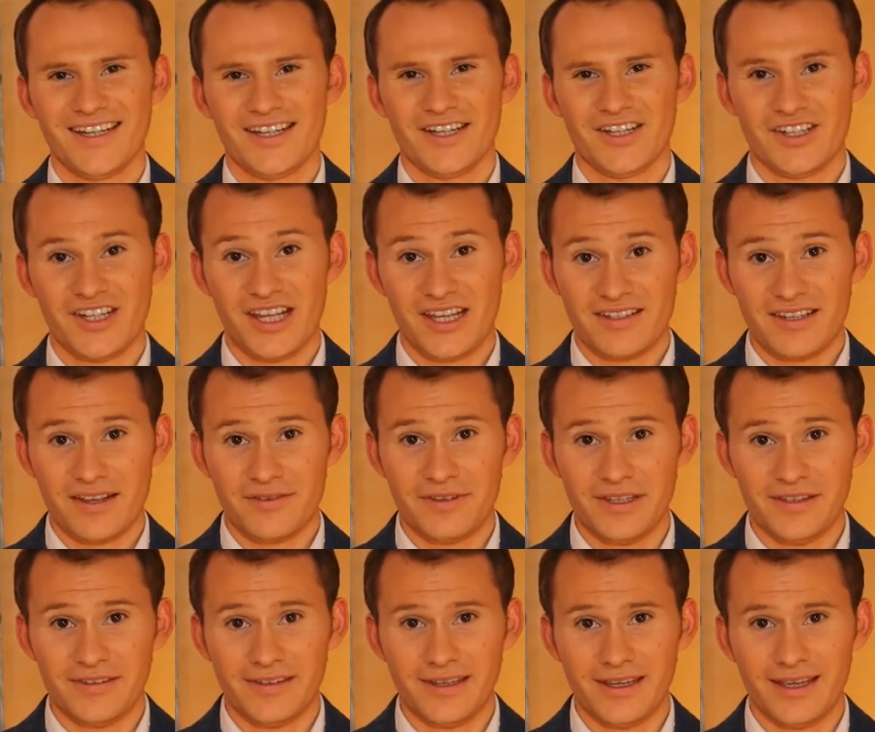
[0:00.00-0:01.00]
Chers
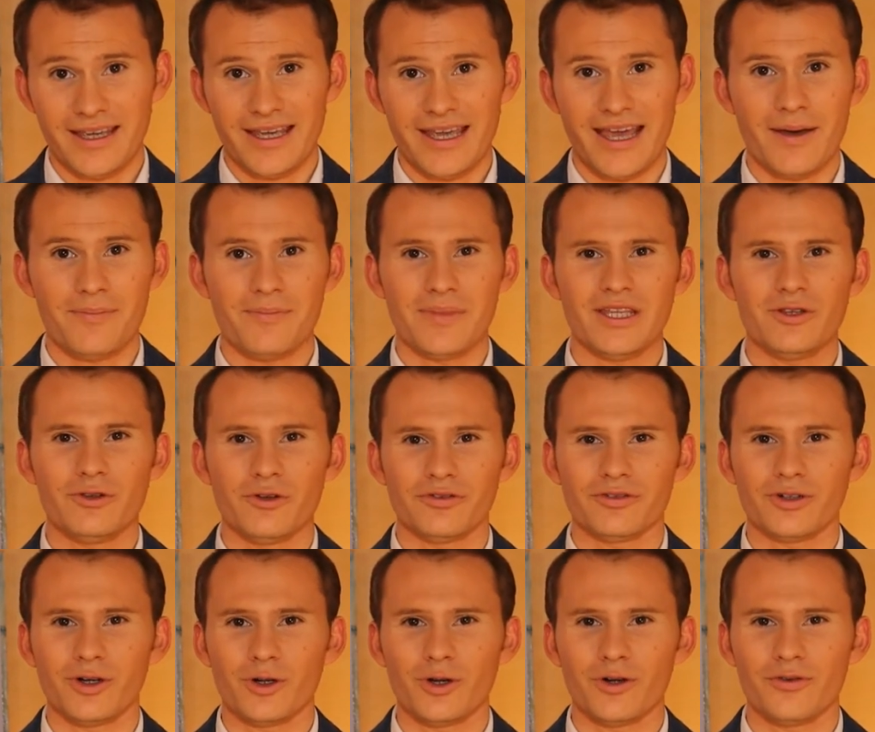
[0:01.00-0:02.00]
invités et amis de
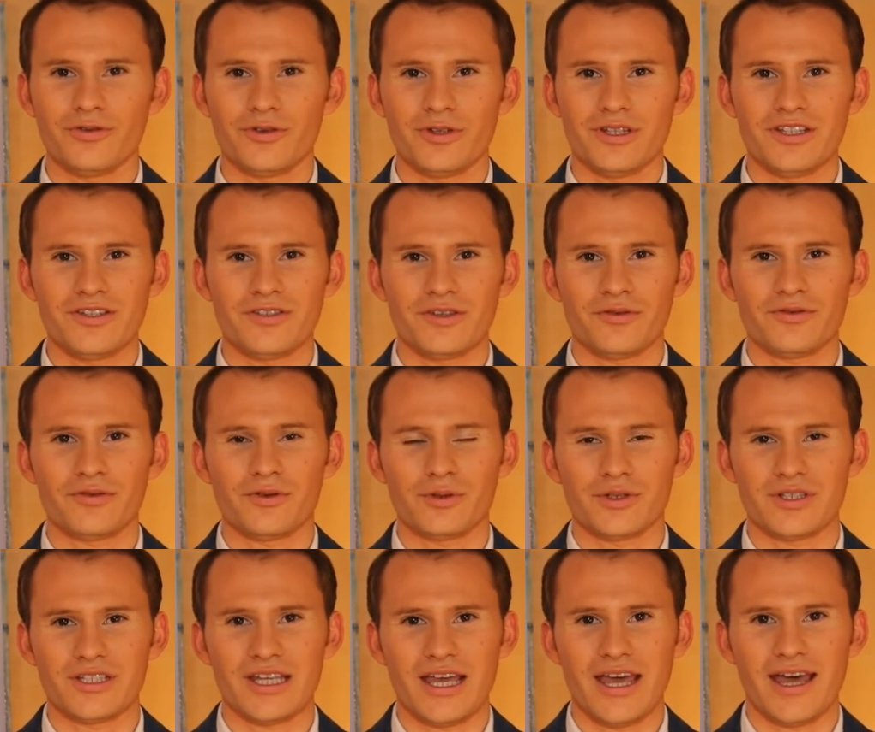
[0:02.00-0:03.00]
Francophonie sans
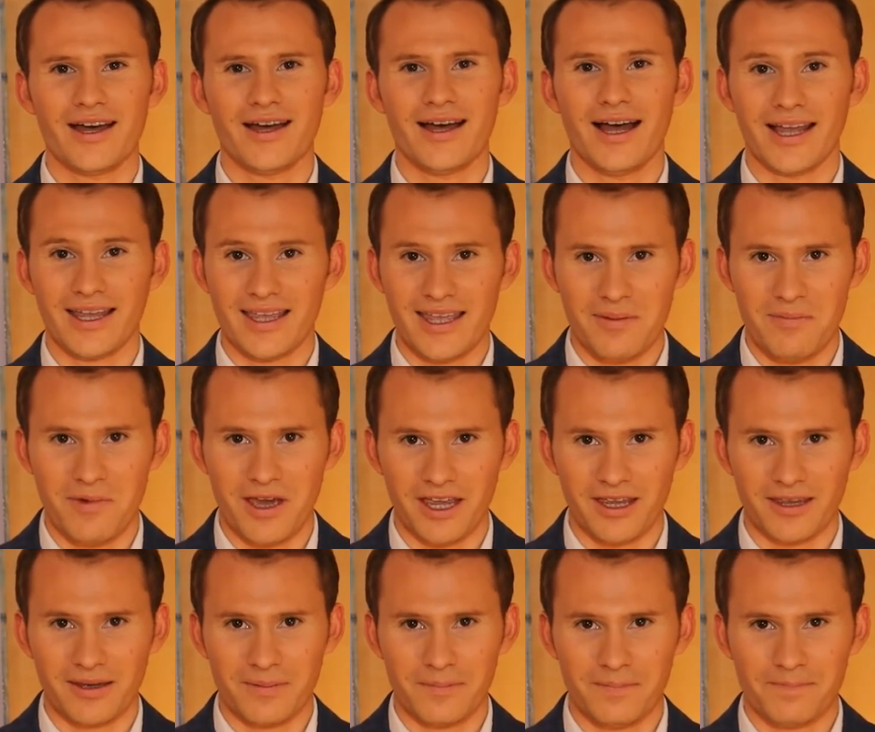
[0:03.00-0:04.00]
frontières à
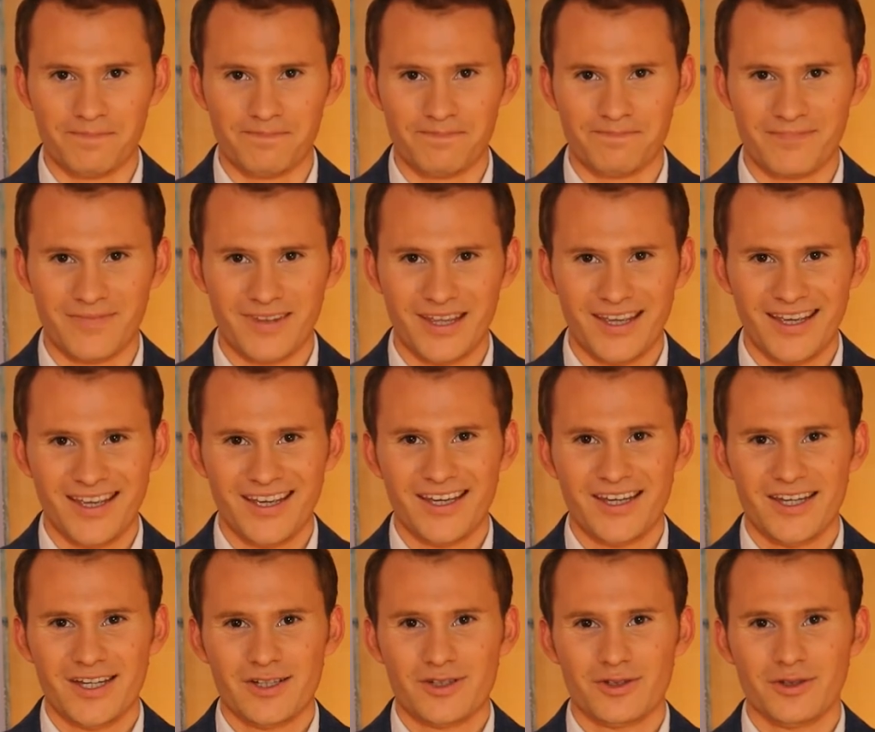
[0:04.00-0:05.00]
Québec,
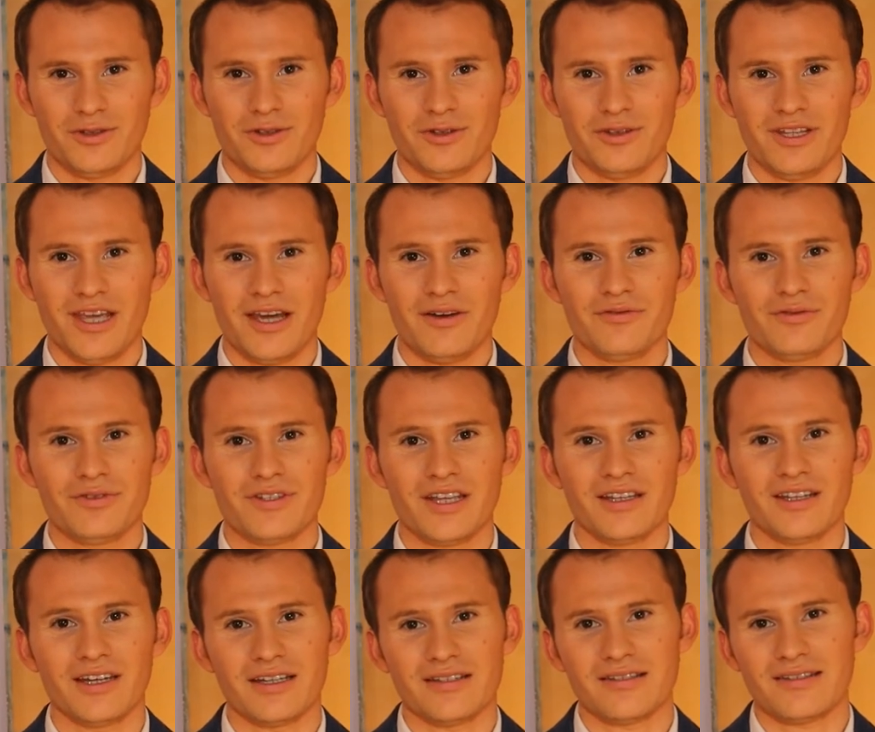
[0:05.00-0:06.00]
je tenais à vous
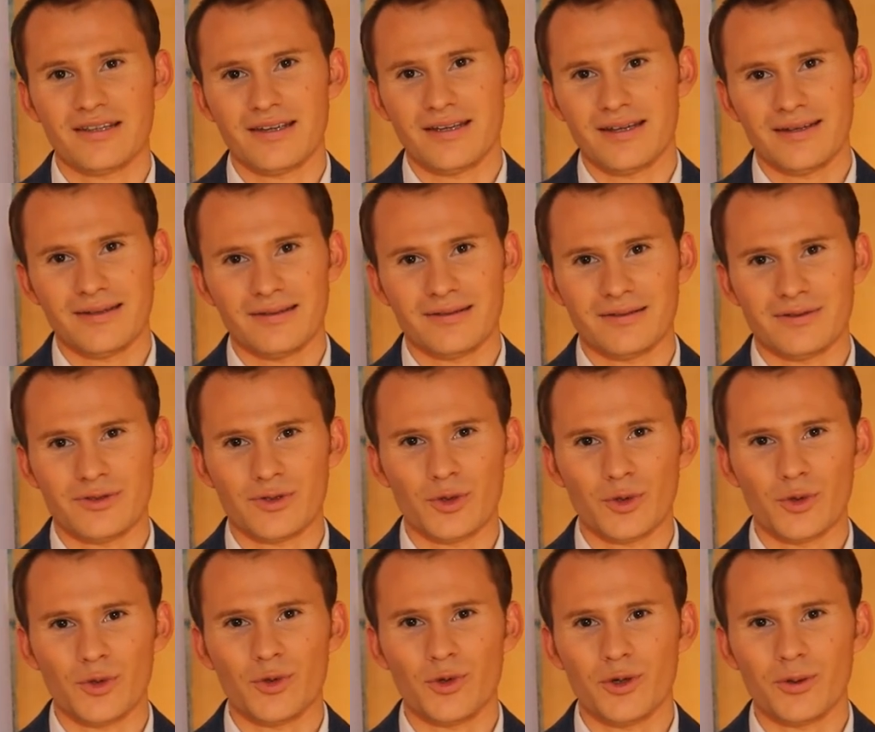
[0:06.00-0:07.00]
adresser euh, ce
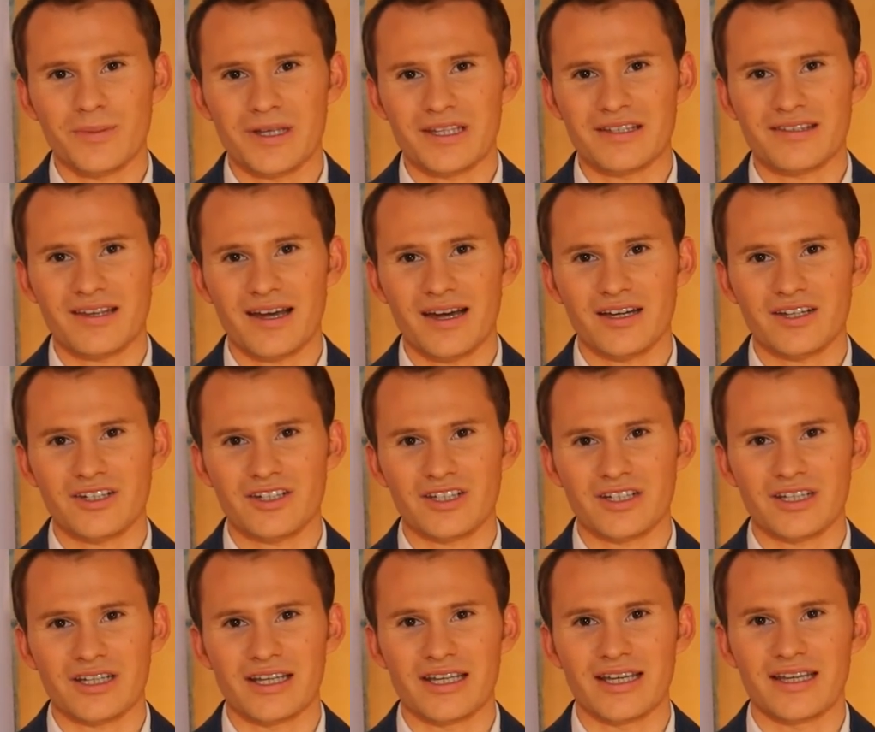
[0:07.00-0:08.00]
court
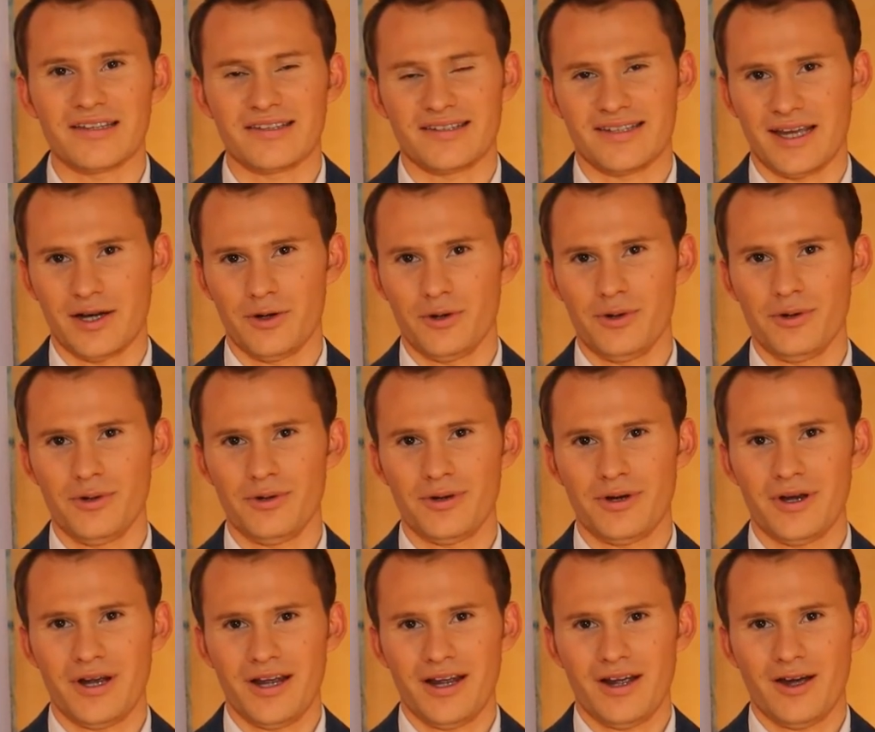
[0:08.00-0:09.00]
message et un
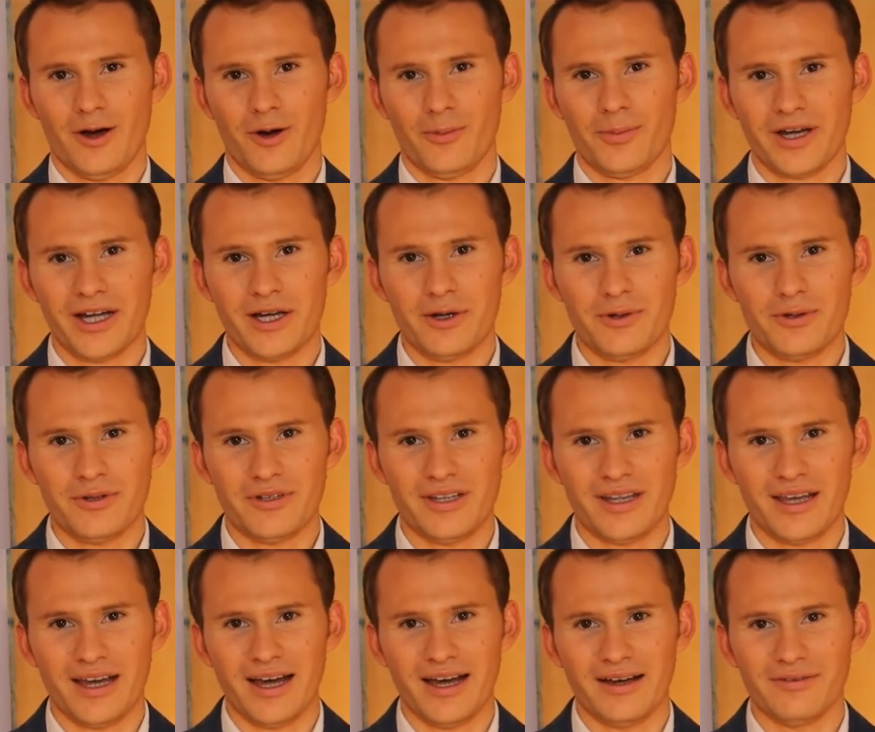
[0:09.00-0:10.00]
salut en prélude
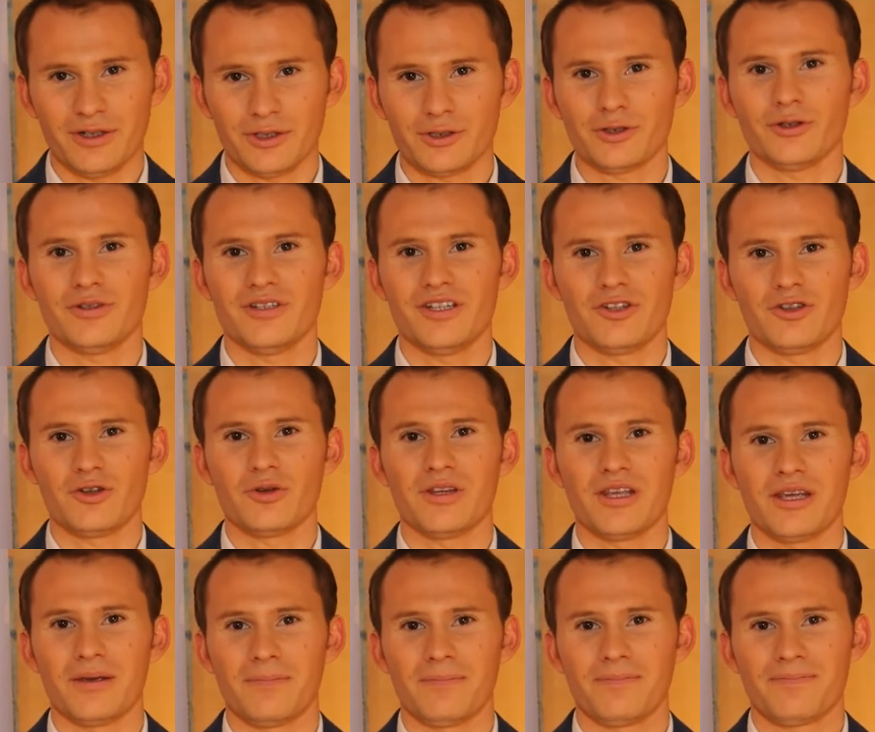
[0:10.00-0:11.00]
à votre déjeuner.